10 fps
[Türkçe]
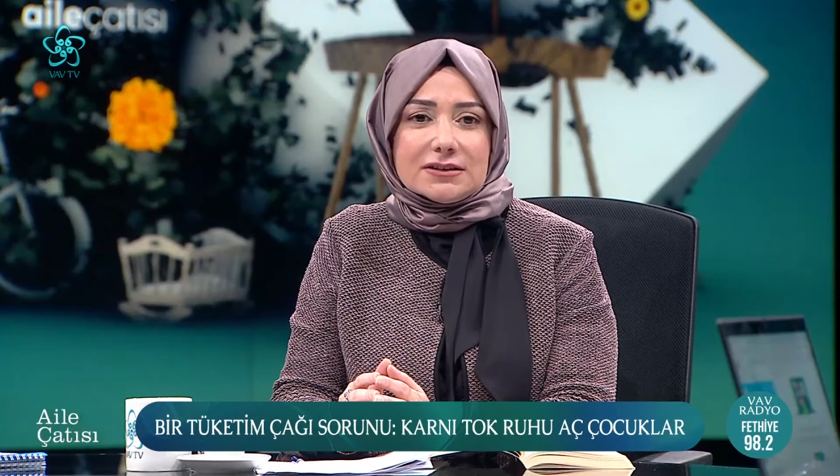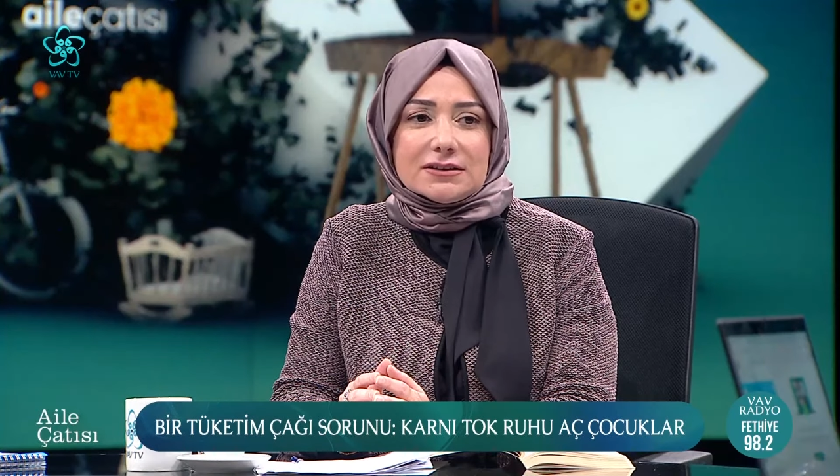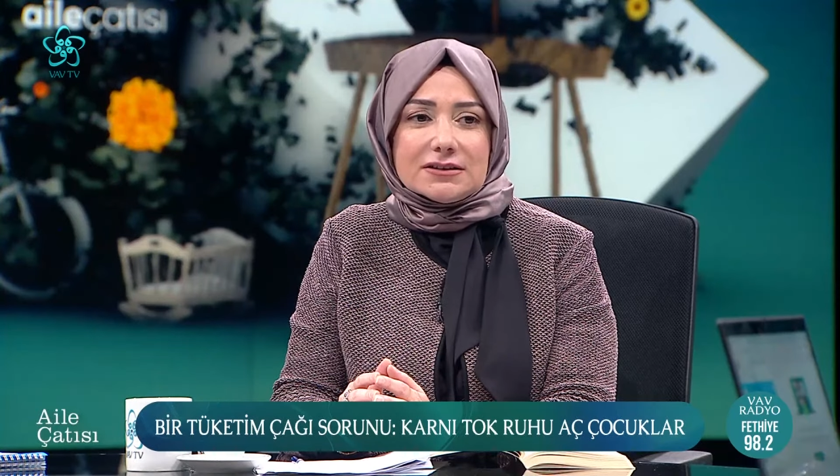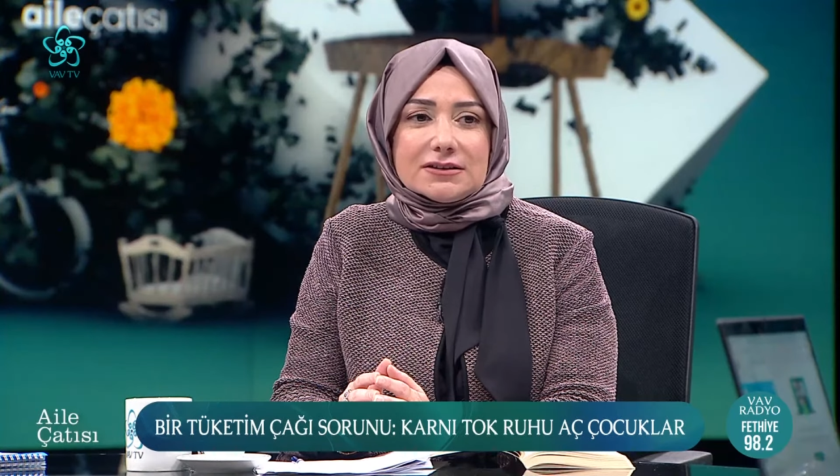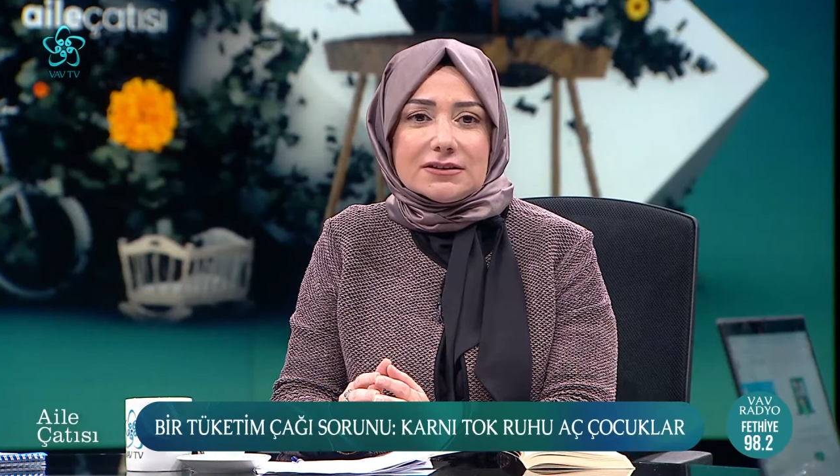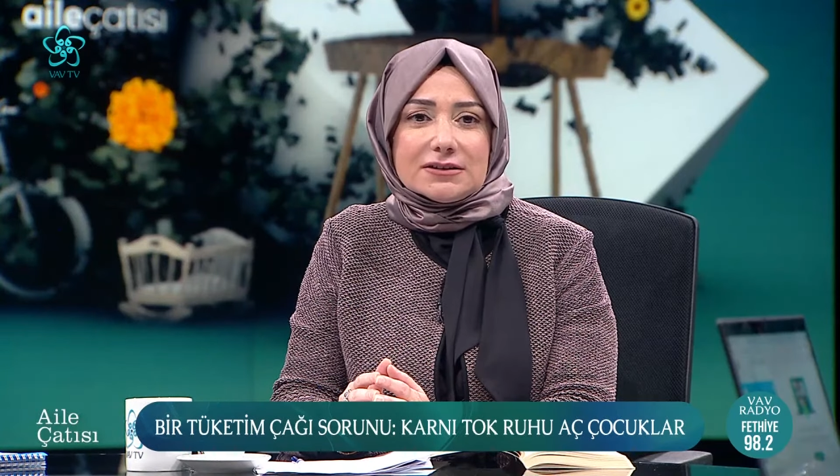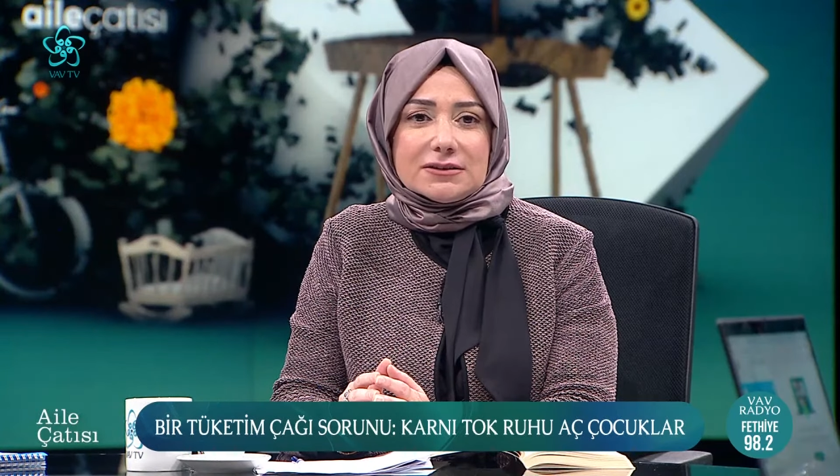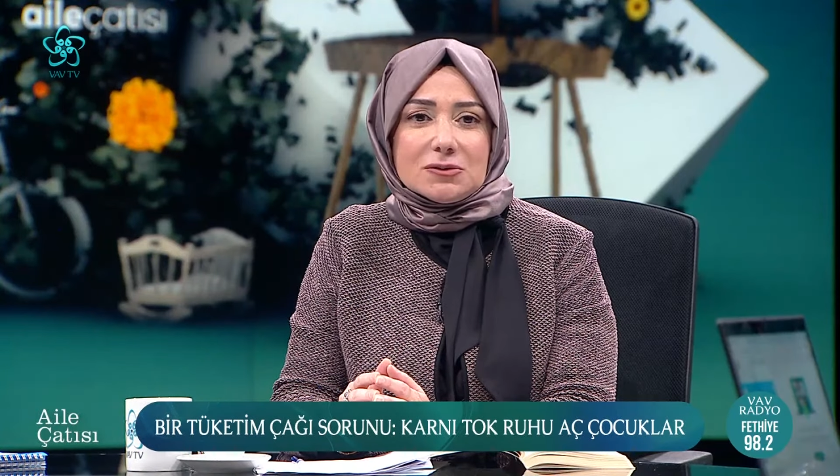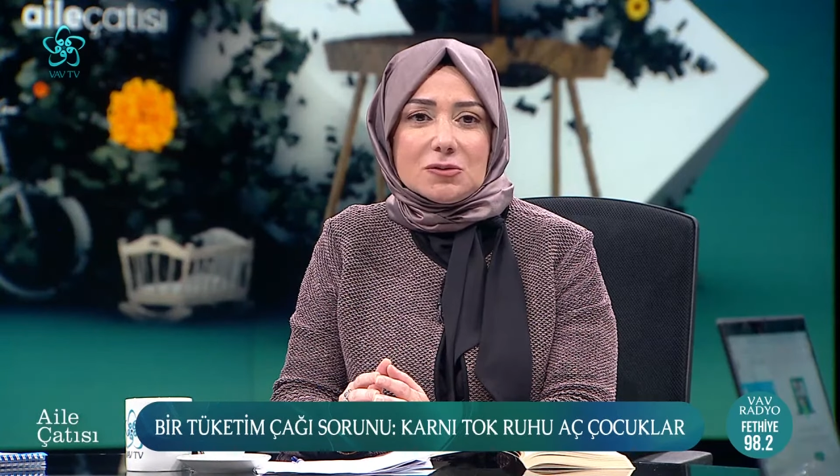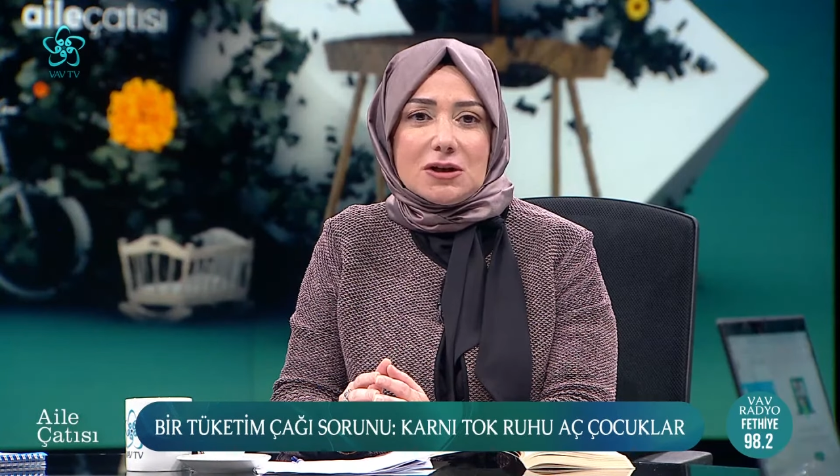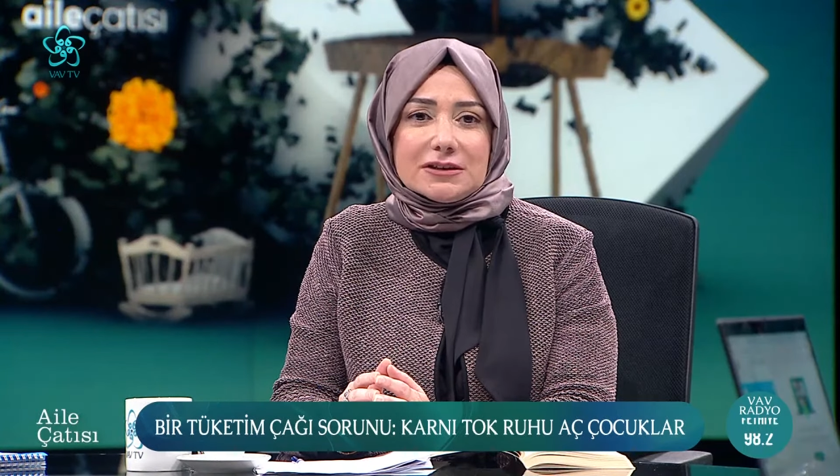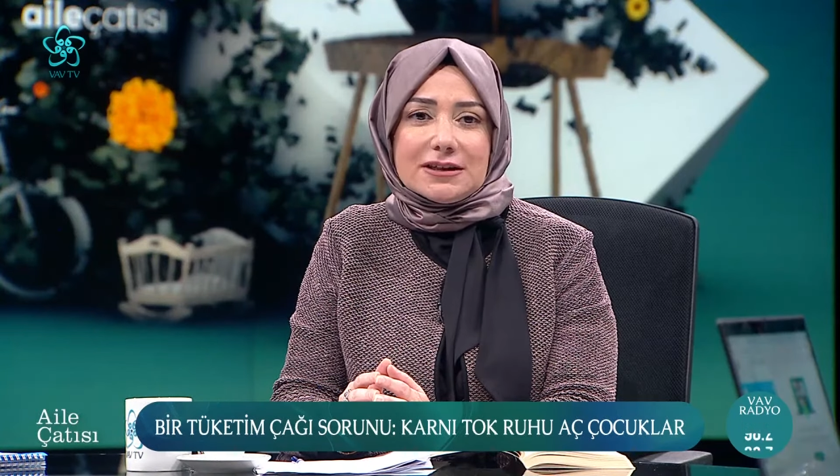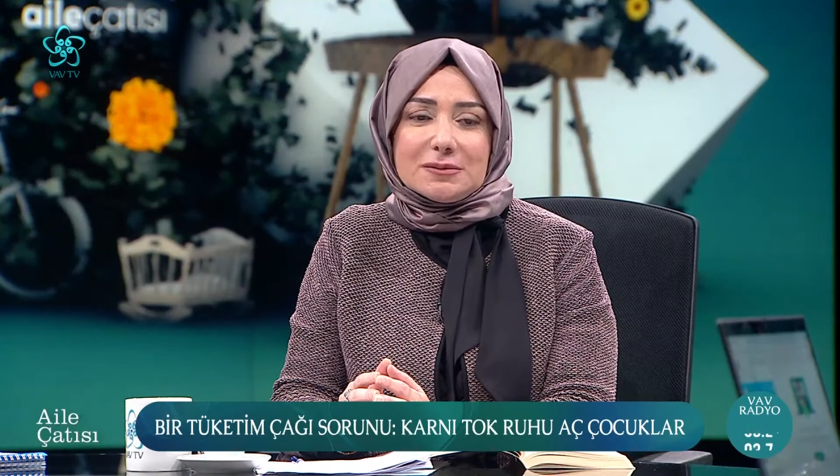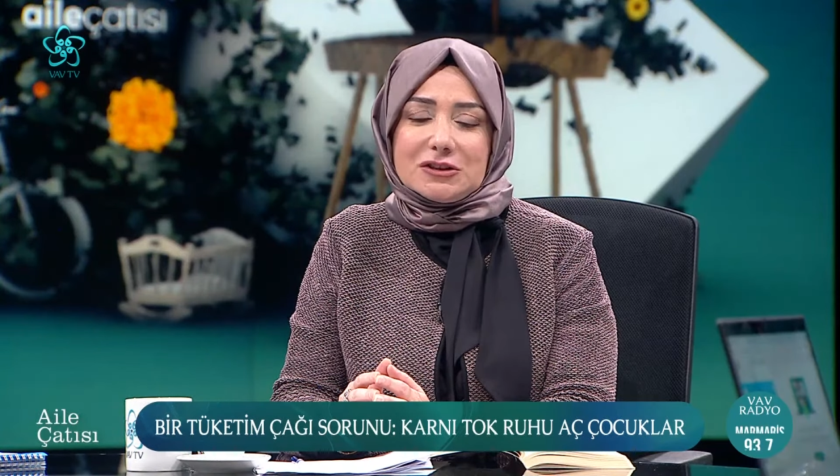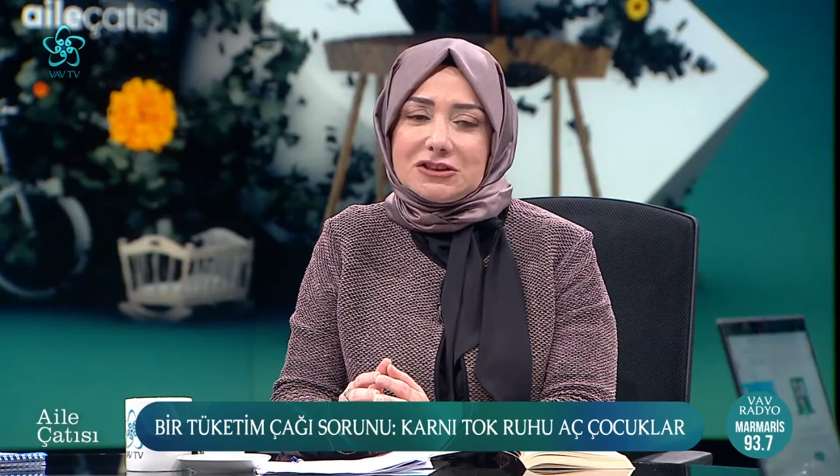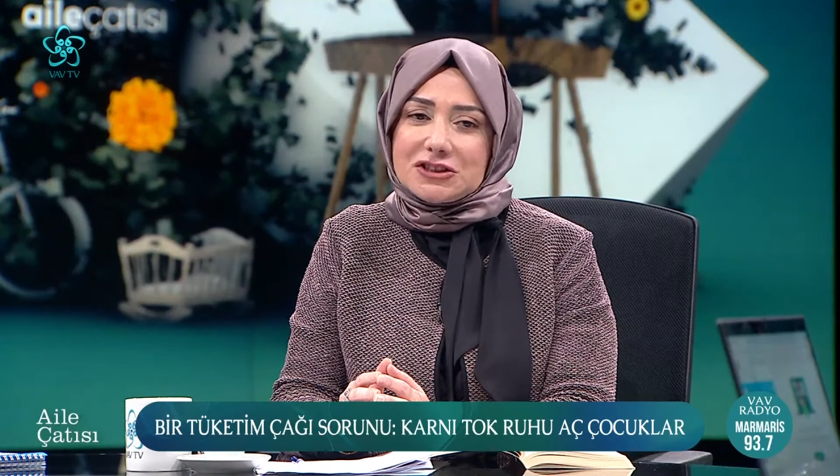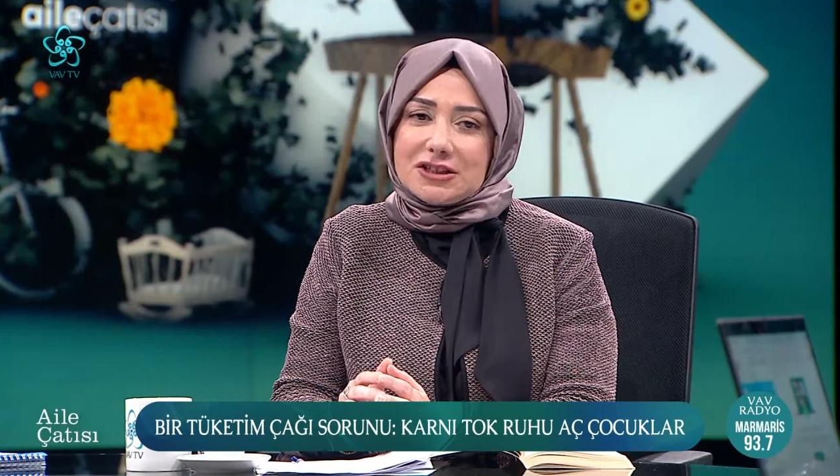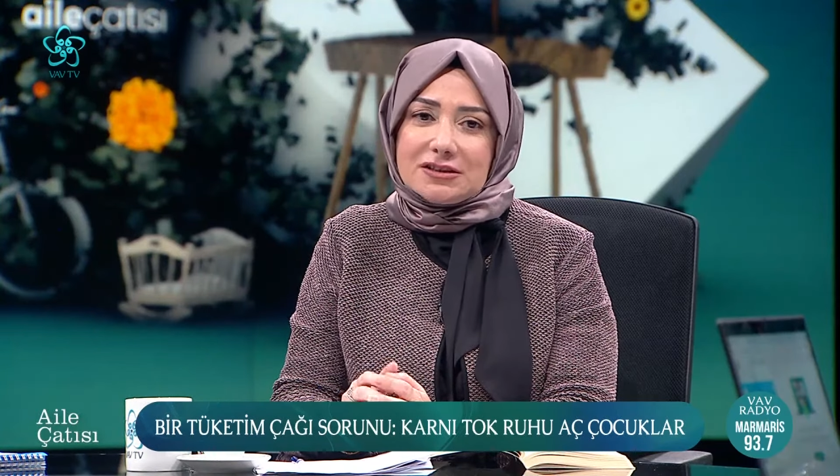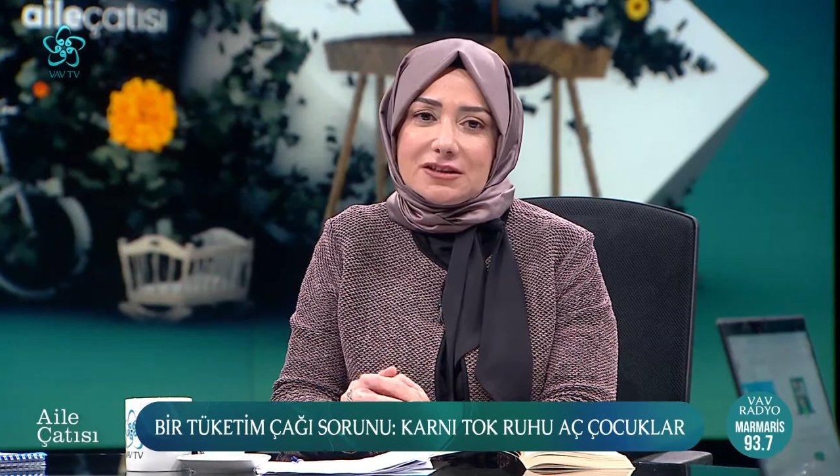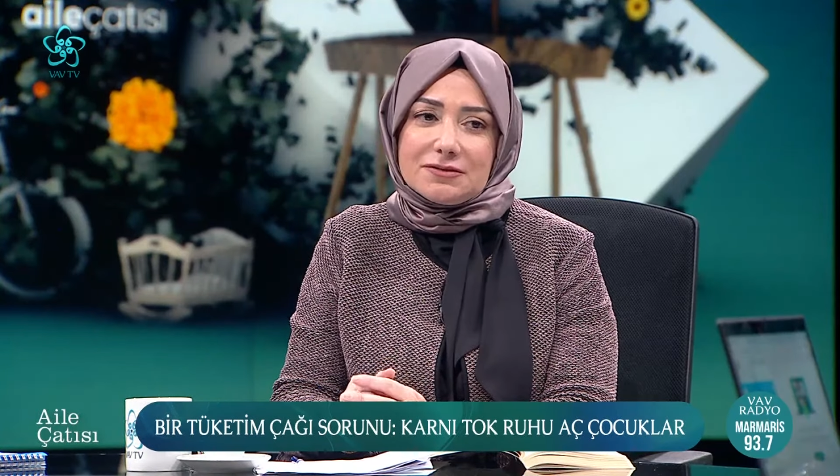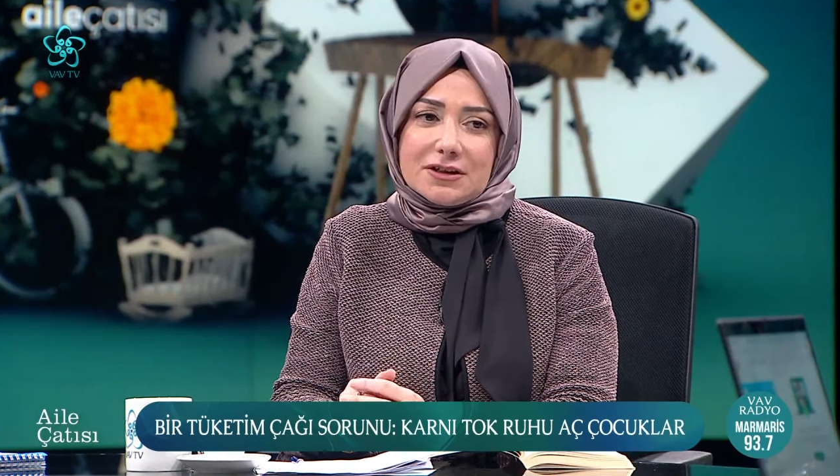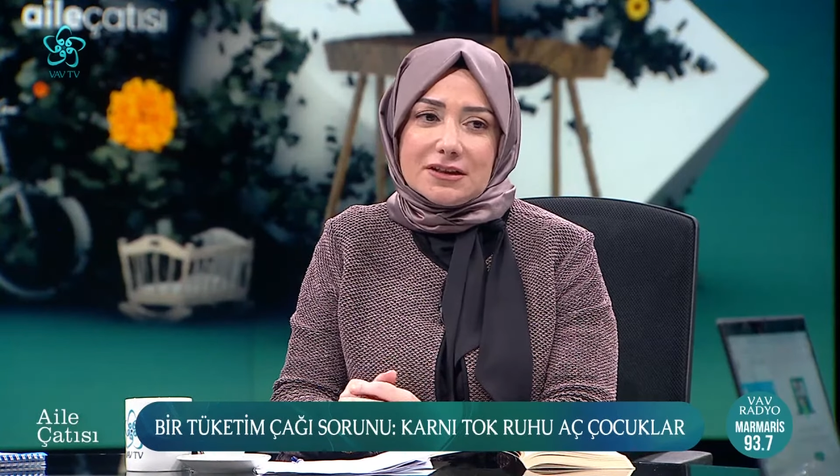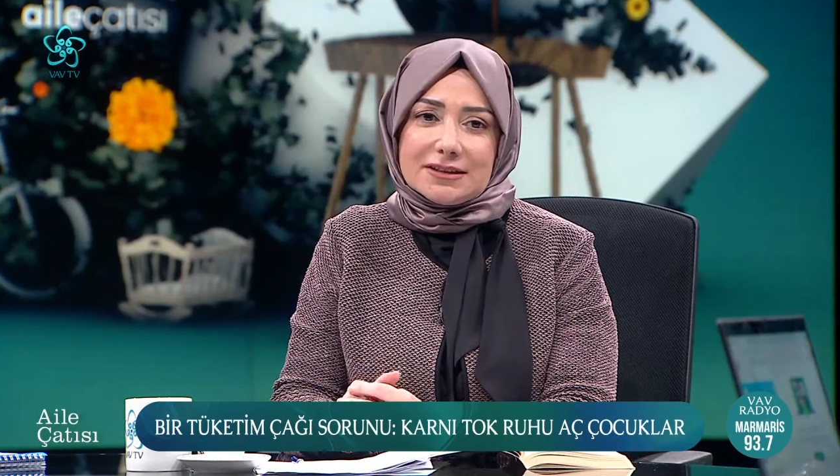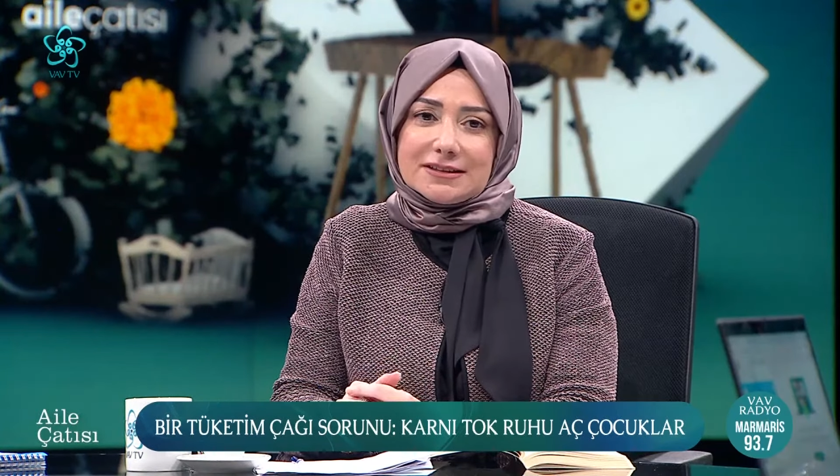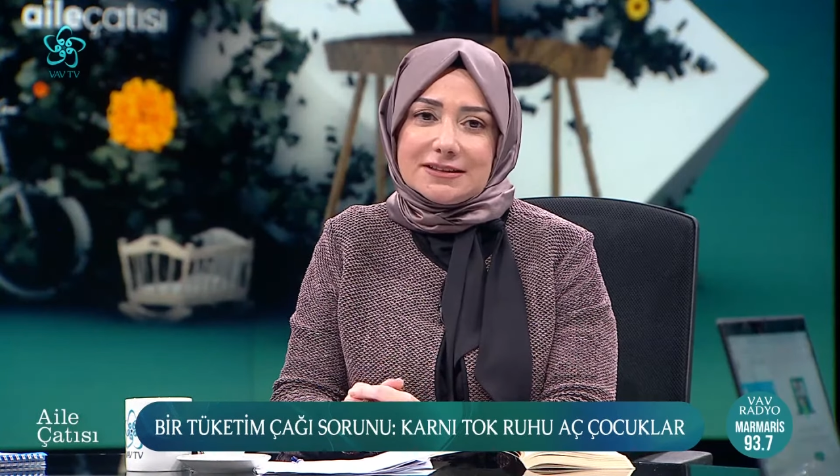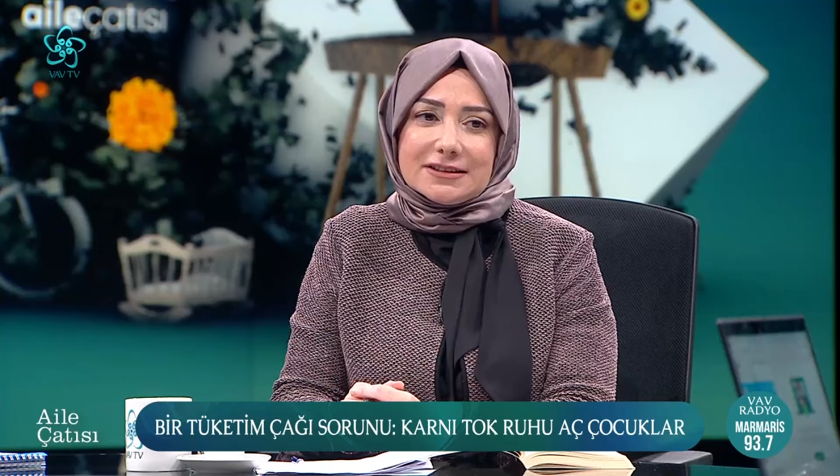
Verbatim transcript: Ee, o anlamda inşallah faydalı,